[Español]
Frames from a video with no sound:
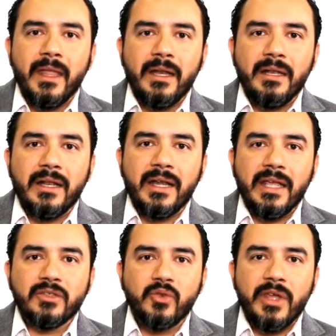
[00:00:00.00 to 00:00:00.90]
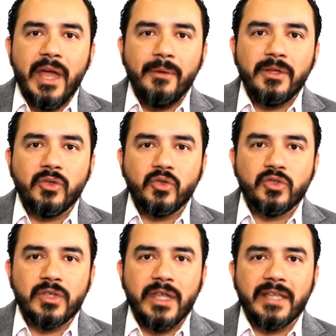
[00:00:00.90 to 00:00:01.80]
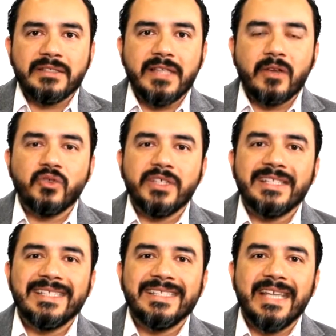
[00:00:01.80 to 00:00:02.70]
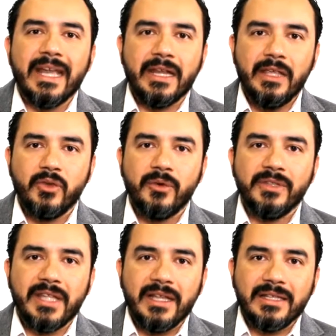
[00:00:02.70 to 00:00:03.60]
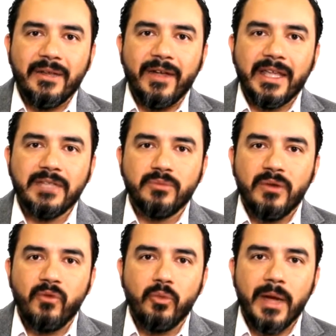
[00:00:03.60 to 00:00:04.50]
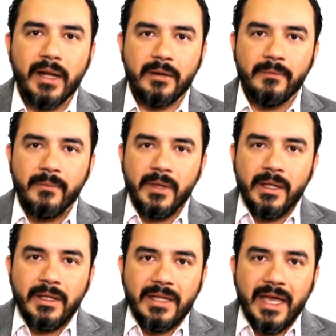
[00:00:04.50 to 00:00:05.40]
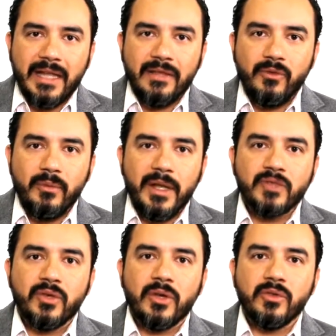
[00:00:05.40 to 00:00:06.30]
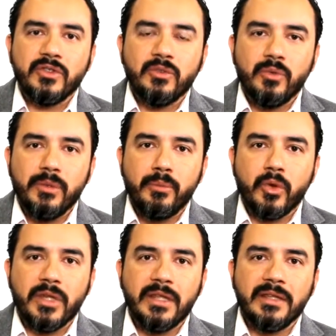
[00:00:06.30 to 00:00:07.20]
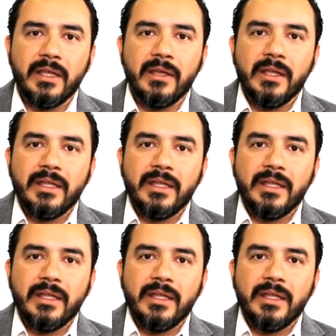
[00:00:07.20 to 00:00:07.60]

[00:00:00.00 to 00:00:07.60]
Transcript: riesgo de hábitos externos es el cigarrillo, evitar el tabaquismo, el fumar. Dejar de fumar es una condición muy importante.